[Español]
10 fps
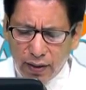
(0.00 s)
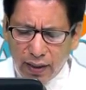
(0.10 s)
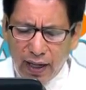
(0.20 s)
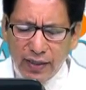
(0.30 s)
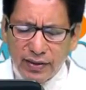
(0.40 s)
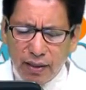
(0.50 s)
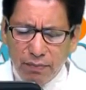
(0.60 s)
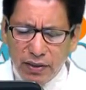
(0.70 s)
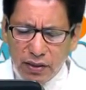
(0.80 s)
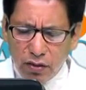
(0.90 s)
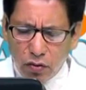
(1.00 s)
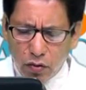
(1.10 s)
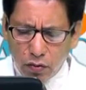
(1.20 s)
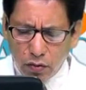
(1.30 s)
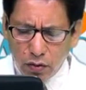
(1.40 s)
Gracias, mi
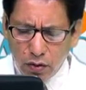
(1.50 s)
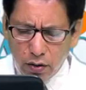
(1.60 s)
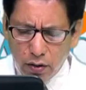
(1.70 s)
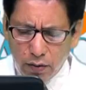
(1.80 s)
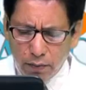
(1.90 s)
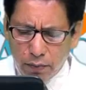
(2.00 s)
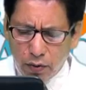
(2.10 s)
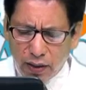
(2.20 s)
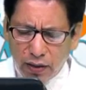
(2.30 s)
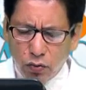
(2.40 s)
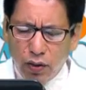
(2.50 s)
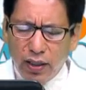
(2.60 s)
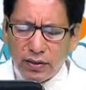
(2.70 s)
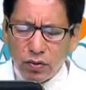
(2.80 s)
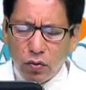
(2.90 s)
Señor, porque tú
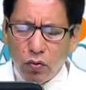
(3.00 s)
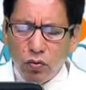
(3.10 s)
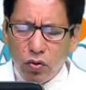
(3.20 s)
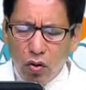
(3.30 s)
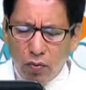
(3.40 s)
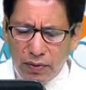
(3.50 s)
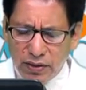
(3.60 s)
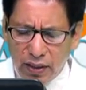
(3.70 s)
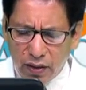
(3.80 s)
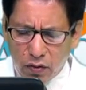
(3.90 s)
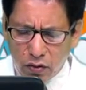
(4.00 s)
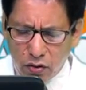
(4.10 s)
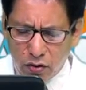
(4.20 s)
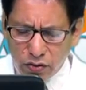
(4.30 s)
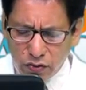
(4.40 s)
eres un Dios
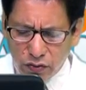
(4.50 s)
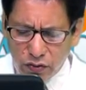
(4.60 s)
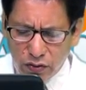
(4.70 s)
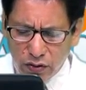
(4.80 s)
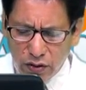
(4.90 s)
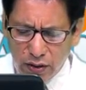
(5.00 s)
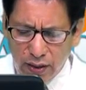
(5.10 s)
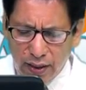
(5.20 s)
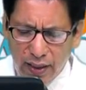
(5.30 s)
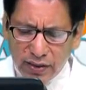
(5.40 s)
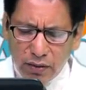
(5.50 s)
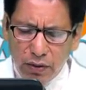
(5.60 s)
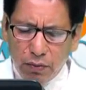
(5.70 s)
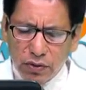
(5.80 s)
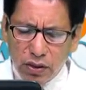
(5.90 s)
misericordioso.
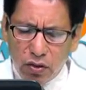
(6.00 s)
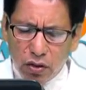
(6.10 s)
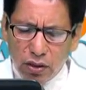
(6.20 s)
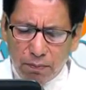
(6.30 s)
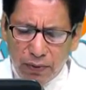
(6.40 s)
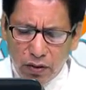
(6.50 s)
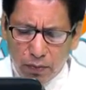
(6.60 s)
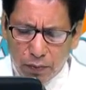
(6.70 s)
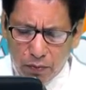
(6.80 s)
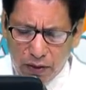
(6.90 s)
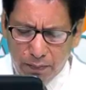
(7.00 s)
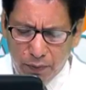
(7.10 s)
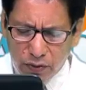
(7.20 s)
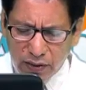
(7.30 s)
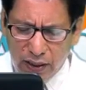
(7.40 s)
Asimismo, Señor, te pido por mi
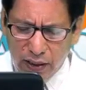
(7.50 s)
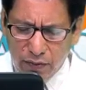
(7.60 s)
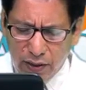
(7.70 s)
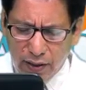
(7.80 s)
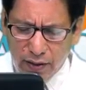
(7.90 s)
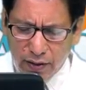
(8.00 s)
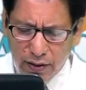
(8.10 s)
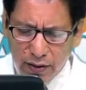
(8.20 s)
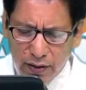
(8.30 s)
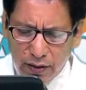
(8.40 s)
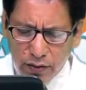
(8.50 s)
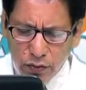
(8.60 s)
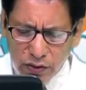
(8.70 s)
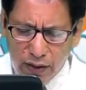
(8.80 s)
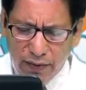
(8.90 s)
esposa Livia.
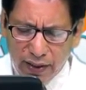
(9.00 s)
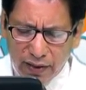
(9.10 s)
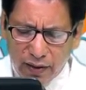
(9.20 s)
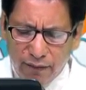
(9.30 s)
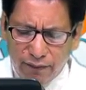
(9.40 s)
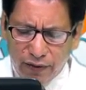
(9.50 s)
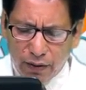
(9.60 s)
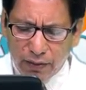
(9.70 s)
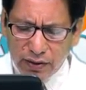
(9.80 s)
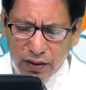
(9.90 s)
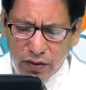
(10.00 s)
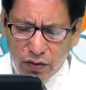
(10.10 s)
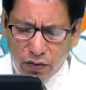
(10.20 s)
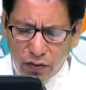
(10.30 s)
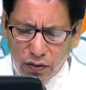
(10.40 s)
Tú sabes que está enferma,
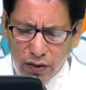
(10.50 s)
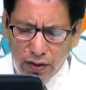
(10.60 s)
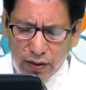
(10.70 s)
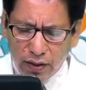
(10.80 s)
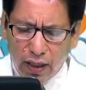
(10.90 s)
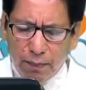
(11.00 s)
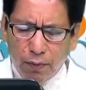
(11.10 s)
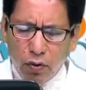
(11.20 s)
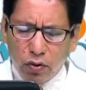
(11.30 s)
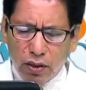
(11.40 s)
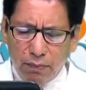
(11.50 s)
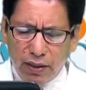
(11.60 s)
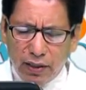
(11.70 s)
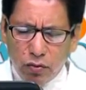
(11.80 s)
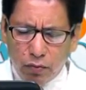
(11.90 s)
Señor. Te la pongo
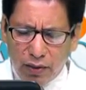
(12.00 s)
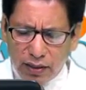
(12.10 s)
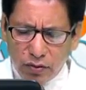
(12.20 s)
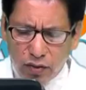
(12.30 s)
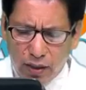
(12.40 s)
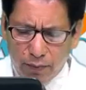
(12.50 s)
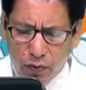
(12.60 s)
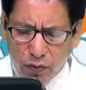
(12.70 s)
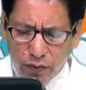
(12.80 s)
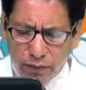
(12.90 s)
también en tus brazos de amor.